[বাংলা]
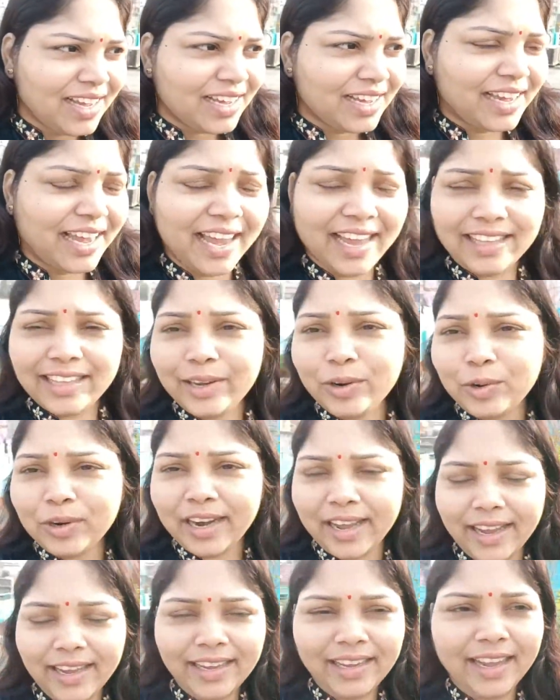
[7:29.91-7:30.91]
খেয়ে দিয়ে
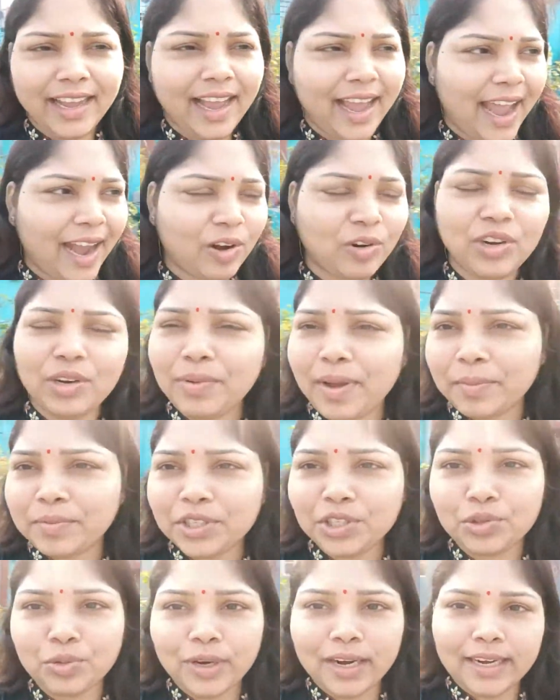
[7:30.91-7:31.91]
উঠেই এখনই ভাবছি
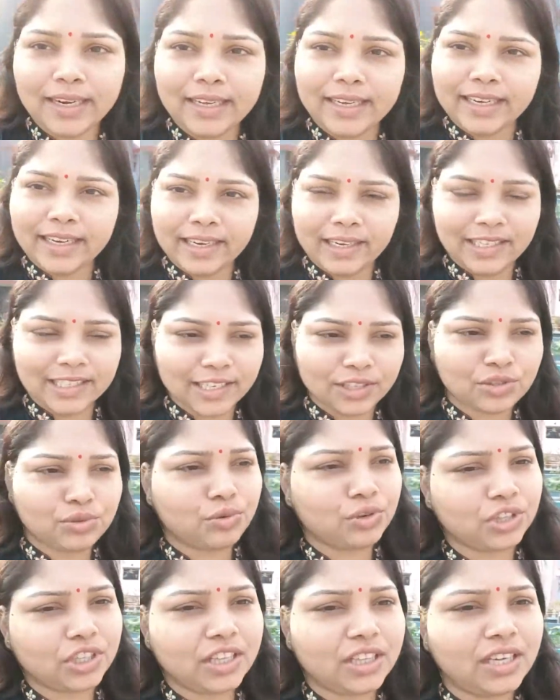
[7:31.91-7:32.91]
তুলে নিয়ে নিচে
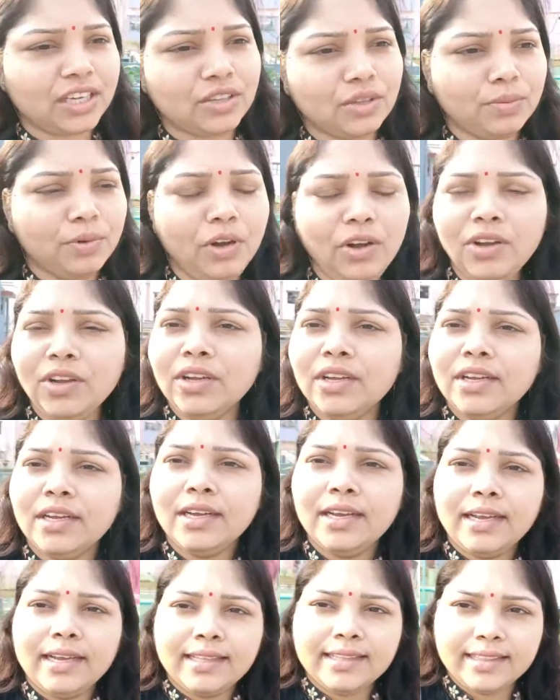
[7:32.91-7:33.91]
শুকোতে দিয়ে দেবো
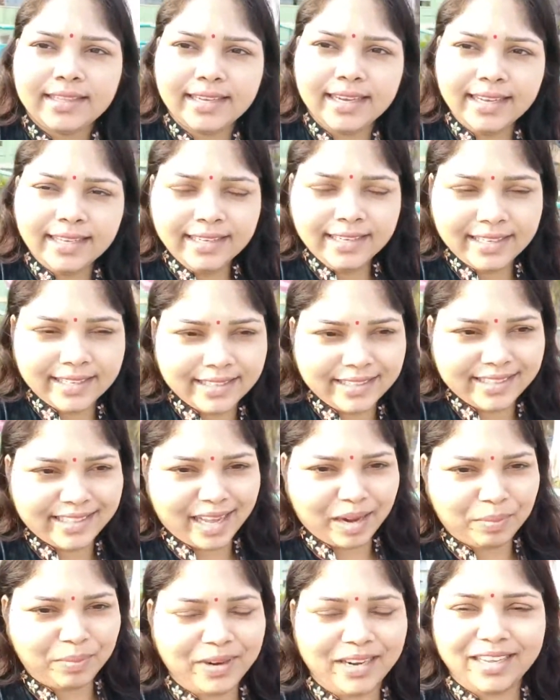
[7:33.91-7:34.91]
দিয়ে
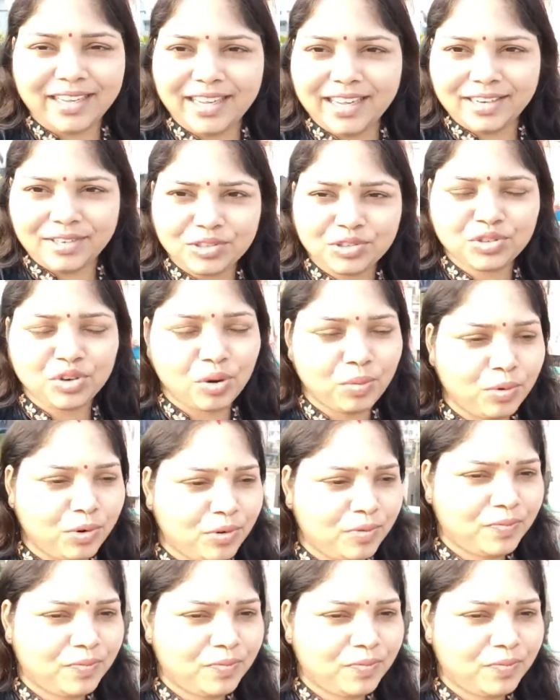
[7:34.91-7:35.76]
তারপরে গিয়ে একটু শোবো